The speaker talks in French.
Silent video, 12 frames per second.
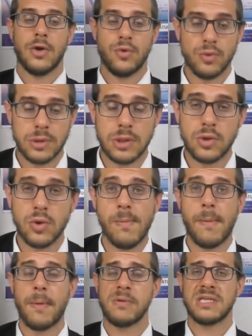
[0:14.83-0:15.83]
Nous étudions
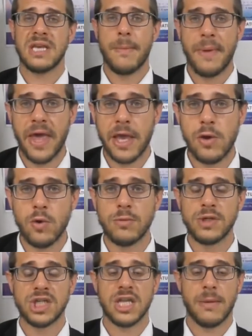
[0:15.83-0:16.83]
Baba si Perekiu de
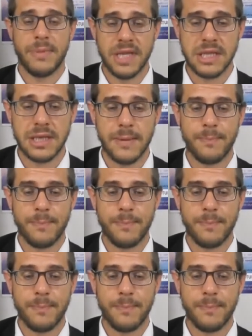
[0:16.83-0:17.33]
Mishnah Bet,